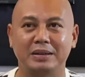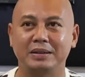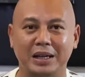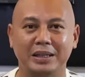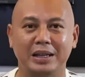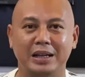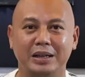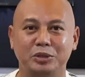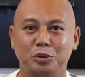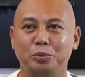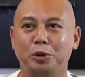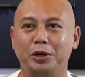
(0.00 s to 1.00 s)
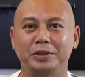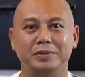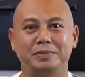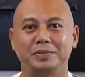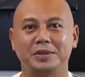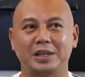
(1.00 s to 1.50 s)
kanilang support
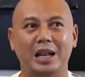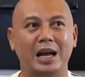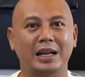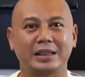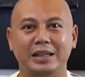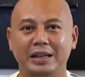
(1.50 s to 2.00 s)
sa lahat